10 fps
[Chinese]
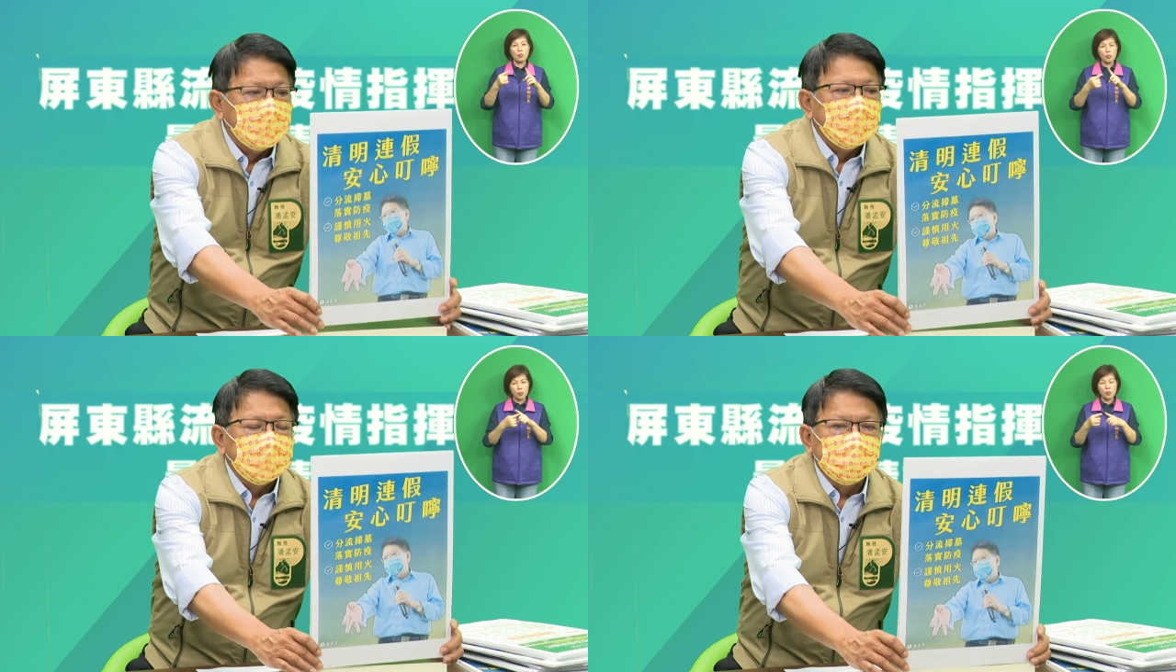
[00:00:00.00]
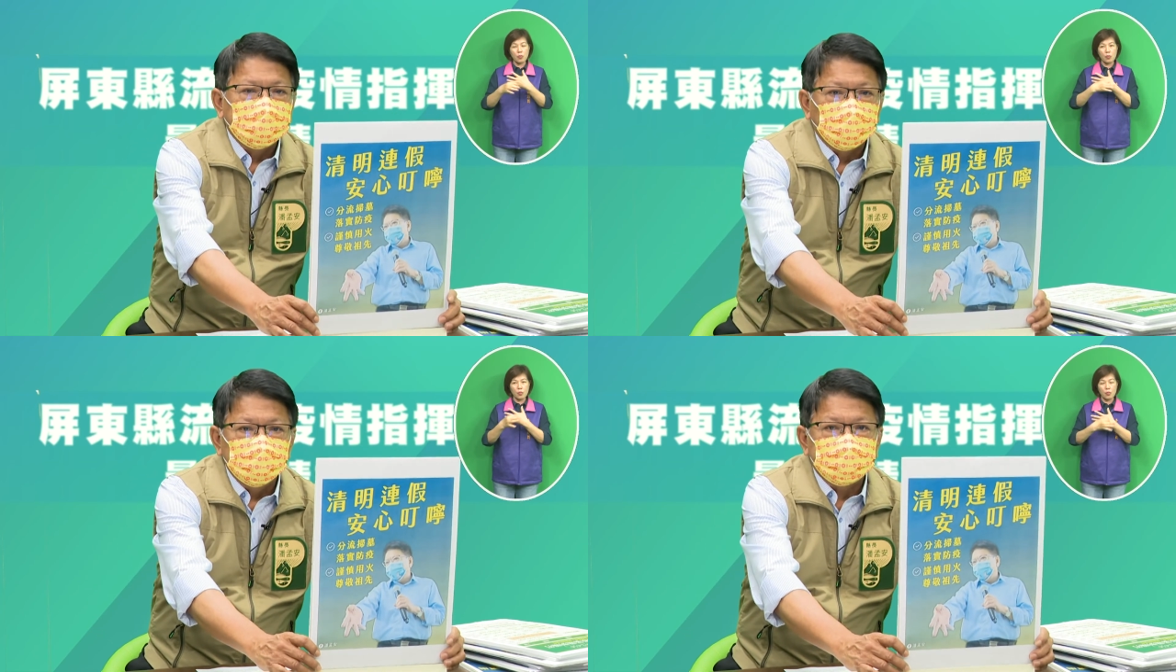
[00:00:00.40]
那
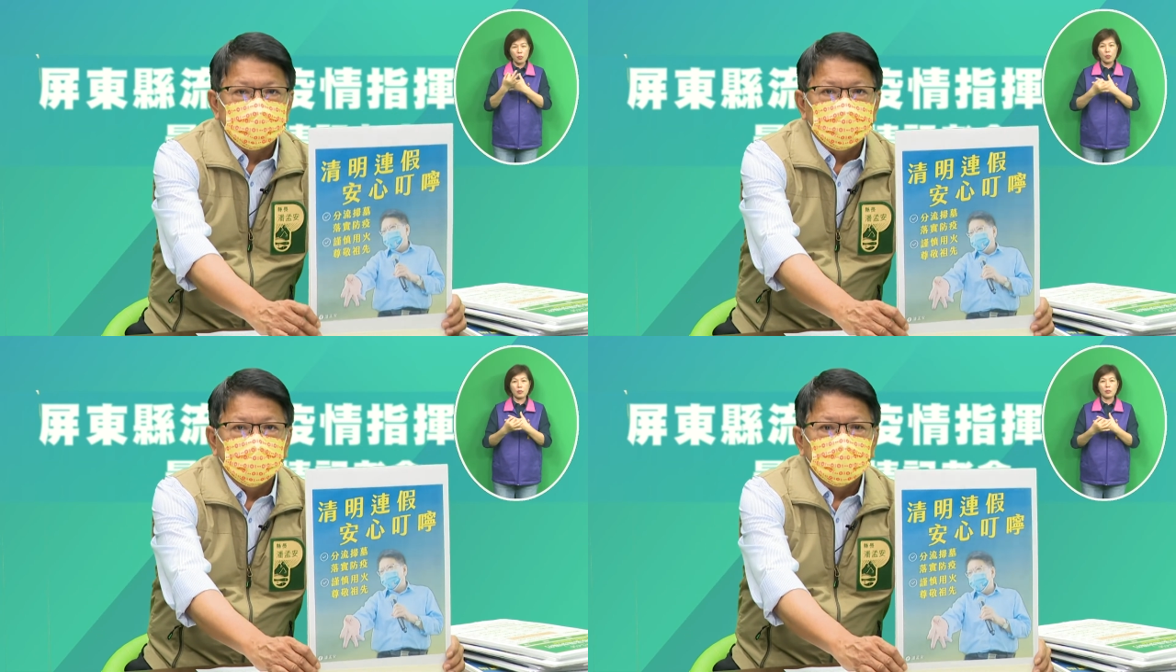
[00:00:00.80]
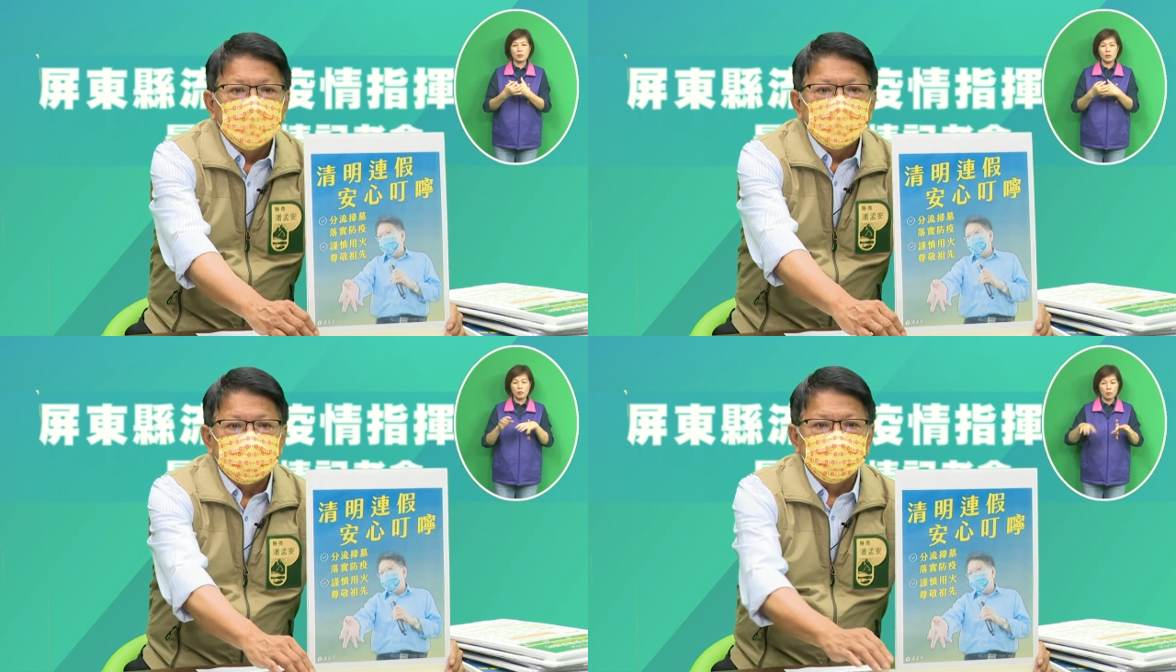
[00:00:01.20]
同时呢，
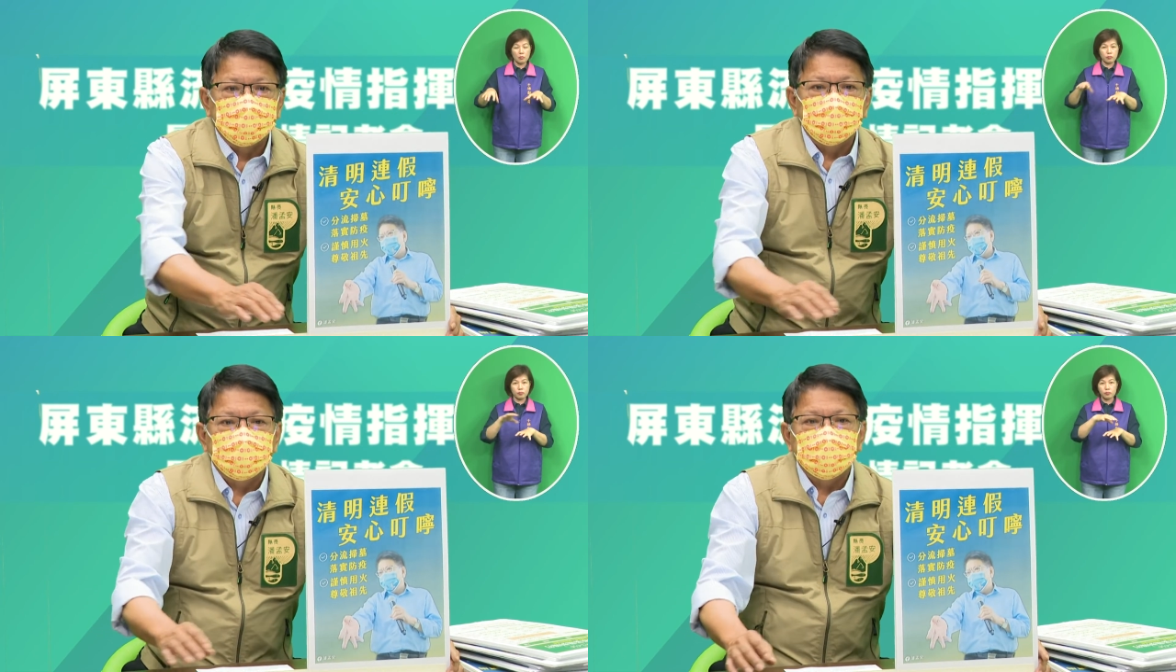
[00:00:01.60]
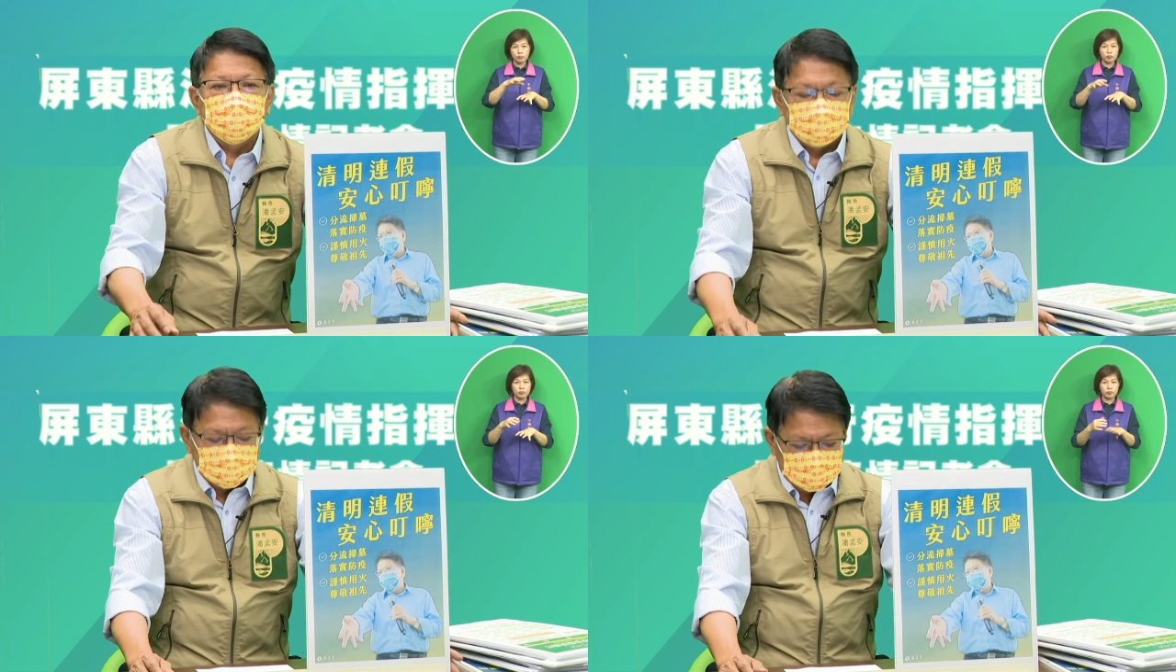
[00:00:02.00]
指挥中心也
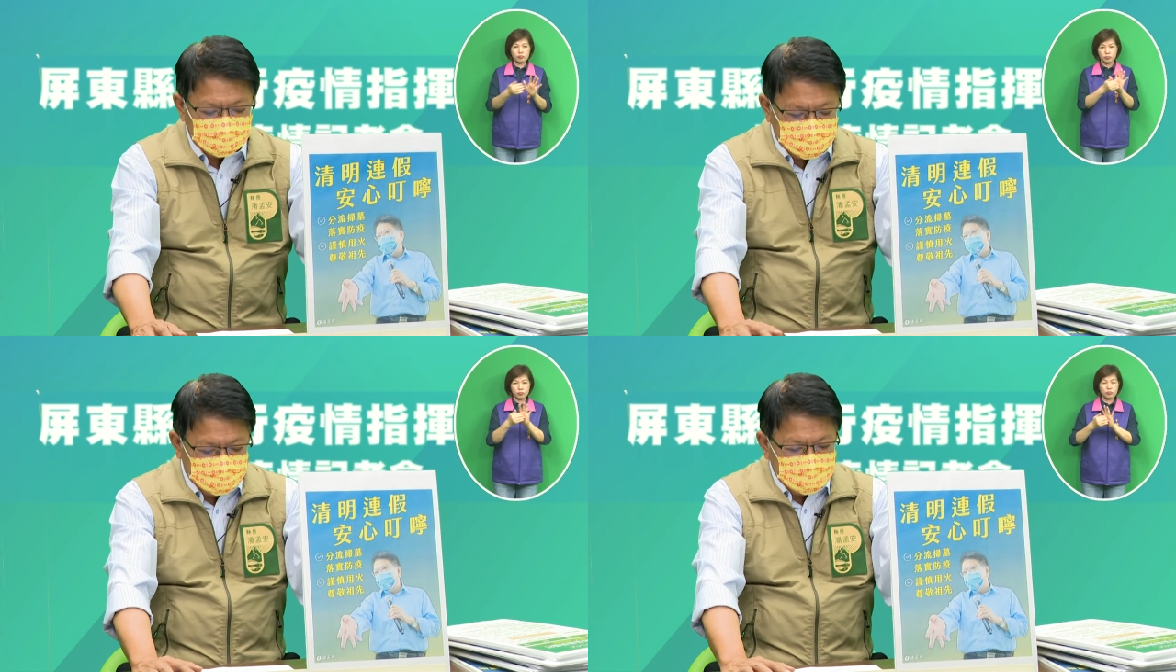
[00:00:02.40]
在这边